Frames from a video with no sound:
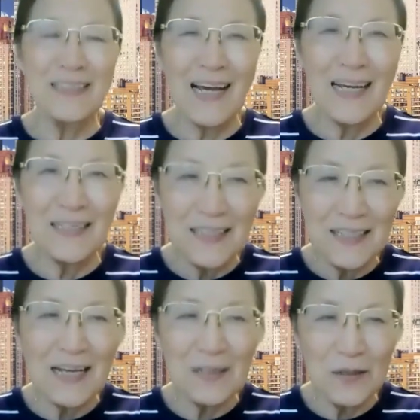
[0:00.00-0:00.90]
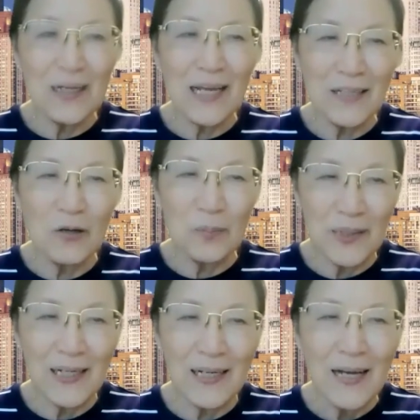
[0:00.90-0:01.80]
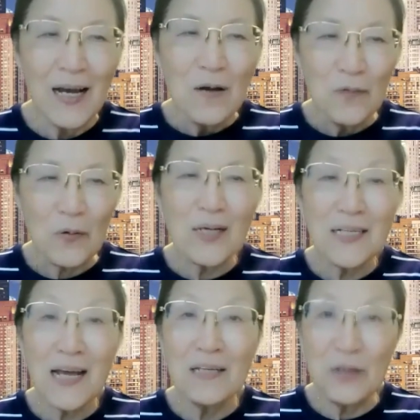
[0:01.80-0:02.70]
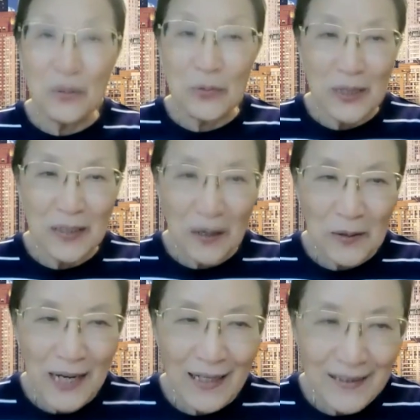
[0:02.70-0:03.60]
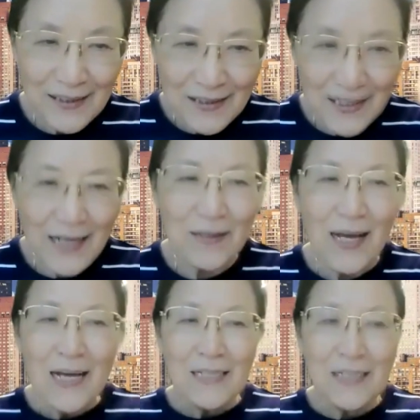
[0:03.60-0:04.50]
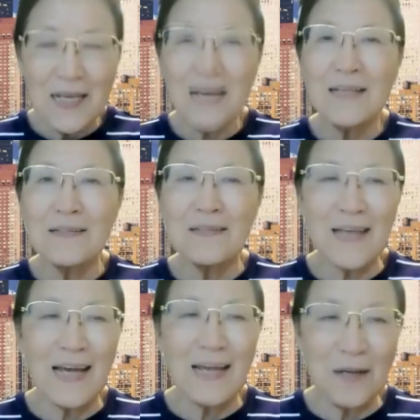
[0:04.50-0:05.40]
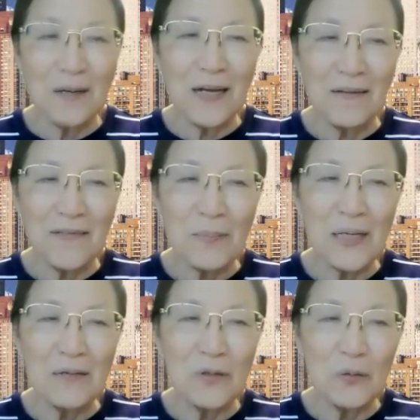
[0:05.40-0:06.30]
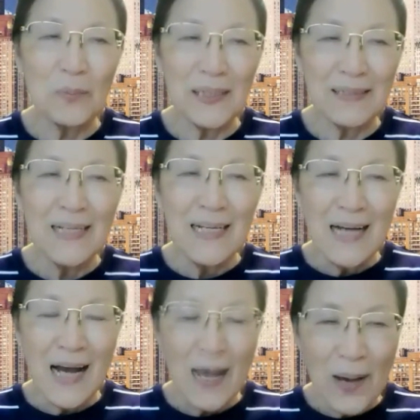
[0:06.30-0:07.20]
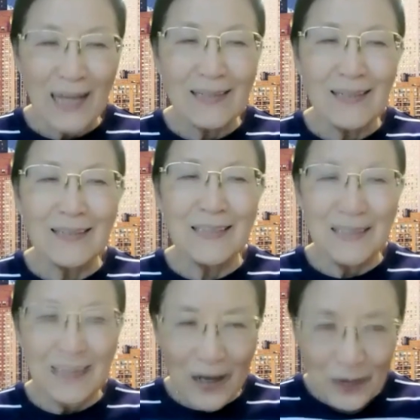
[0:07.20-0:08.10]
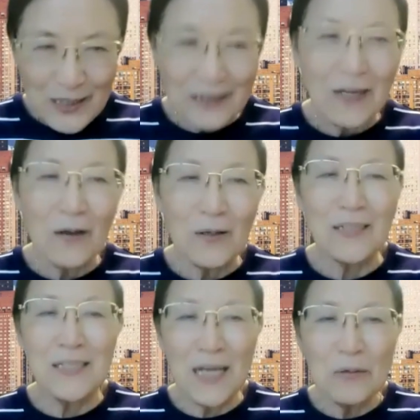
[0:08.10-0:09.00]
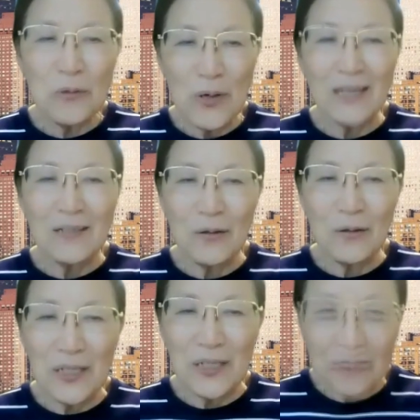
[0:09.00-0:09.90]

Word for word: 在今天又来到我们的佛光山纽约道场的时间。今天在道场方面为我们安排了邀请到了监院有灵